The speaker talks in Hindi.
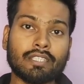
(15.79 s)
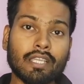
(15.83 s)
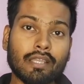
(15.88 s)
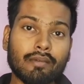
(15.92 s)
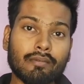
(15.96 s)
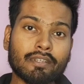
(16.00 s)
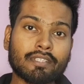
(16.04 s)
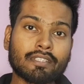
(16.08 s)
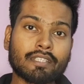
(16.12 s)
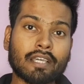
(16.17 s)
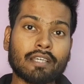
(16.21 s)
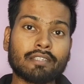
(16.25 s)

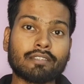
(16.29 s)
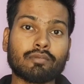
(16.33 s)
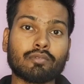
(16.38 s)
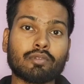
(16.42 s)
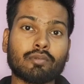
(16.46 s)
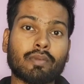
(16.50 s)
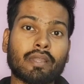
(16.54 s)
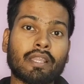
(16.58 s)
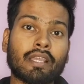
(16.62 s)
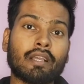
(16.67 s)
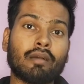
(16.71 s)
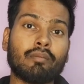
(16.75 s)
सिलेबस क्या सबसे
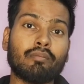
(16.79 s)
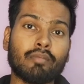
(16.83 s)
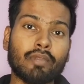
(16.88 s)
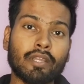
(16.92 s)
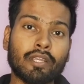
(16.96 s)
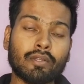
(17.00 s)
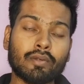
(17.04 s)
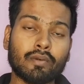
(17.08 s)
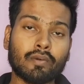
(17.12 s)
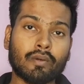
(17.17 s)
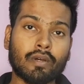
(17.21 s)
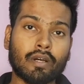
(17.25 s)
पहले
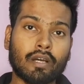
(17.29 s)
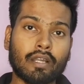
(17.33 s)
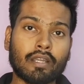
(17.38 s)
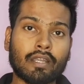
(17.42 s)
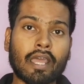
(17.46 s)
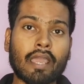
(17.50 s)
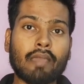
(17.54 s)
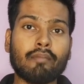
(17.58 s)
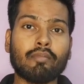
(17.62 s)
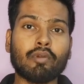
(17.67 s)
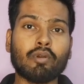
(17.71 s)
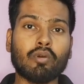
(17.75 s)
कंप्लीट
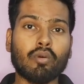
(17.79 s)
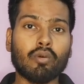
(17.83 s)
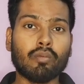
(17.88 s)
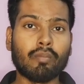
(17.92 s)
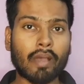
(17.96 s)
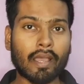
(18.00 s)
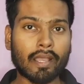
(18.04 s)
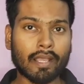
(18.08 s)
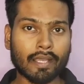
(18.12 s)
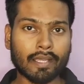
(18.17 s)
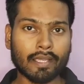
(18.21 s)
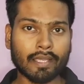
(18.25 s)
टाइम पे हो
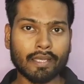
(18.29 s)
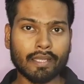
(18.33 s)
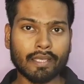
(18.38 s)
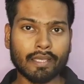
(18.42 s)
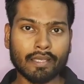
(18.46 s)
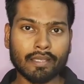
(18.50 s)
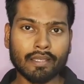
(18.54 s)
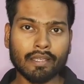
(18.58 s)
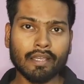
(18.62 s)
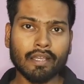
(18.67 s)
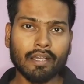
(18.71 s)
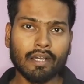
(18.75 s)
पाएगा कि
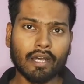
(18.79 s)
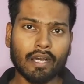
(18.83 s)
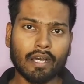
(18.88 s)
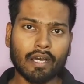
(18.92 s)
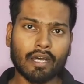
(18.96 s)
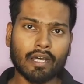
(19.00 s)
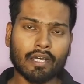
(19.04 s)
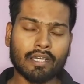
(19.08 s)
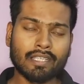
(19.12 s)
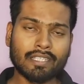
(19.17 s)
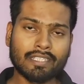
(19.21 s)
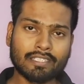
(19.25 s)
नहीं
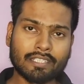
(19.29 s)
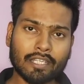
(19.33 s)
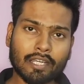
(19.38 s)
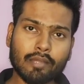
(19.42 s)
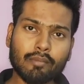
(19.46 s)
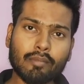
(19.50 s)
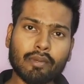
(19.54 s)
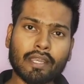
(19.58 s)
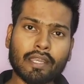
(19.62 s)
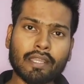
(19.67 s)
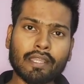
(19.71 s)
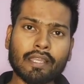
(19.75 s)

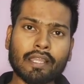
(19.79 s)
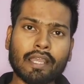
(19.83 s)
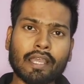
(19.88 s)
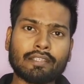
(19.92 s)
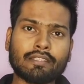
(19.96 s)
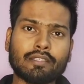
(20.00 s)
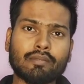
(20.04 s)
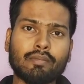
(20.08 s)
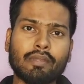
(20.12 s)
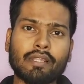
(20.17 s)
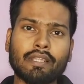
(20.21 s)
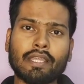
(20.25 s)
स्टडी मटेरियल
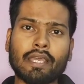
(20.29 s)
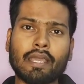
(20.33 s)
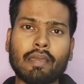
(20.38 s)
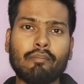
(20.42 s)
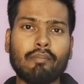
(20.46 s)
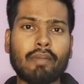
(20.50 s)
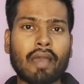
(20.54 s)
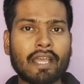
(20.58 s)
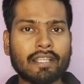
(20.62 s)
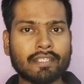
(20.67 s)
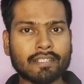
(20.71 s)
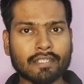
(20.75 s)
कैसे मिलते
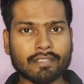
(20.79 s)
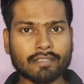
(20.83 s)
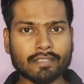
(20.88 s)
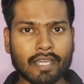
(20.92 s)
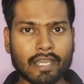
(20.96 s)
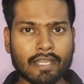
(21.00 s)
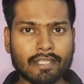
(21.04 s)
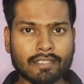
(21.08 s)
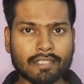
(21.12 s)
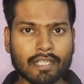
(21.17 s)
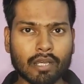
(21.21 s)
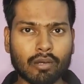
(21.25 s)
हैं बैच का
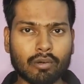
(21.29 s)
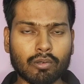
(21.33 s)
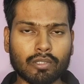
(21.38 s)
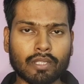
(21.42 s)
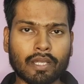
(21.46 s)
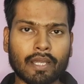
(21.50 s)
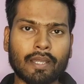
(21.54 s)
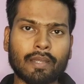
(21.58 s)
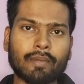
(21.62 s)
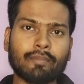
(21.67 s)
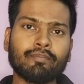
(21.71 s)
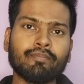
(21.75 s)
साइज क्या
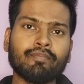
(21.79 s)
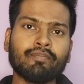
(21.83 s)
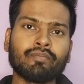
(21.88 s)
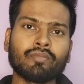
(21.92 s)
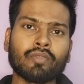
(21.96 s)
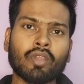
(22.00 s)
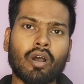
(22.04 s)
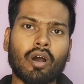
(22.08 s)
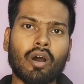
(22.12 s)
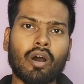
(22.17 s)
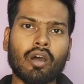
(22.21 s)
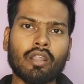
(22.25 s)
होता है
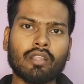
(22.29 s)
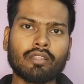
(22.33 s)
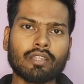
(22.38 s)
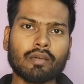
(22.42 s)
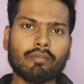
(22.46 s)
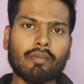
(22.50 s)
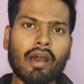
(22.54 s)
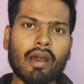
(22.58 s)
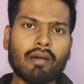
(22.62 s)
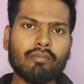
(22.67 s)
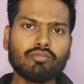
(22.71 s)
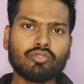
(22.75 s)
और
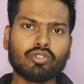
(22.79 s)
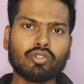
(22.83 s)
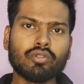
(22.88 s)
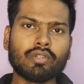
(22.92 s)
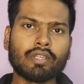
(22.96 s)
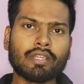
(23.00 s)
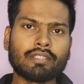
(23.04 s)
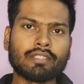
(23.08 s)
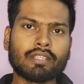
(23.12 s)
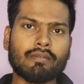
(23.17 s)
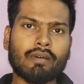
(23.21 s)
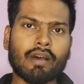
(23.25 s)
तमाम जो
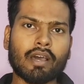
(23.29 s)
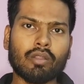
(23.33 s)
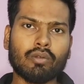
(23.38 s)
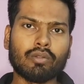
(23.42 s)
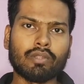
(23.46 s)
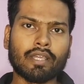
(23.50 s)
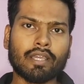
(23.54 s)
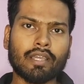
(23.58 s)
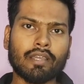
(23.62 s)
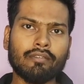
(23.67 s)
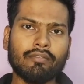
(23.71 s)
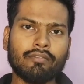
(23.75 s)
उनके सवाल
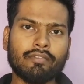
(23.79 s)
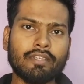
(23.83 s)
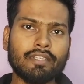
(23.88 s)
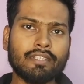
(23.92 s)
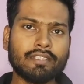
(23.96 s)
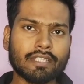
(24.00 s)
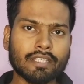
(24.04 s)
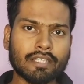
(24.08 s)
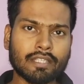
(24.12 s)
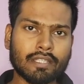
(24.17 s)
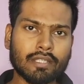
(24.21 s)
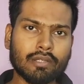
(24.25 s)
होते हैं
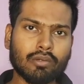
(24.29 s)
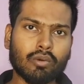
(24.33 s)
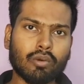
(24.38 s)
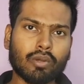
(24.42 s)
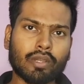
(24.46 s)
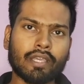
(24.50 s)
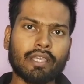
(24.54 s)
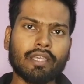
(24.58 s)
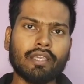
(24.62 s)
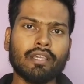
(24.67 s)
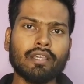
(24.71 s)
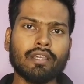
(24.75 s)
फीस कितनी
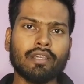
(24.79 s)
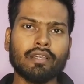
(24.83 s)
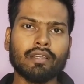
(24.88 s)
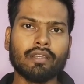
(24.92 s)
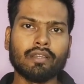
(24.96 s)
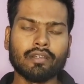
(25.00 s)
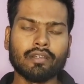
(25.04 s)
होगी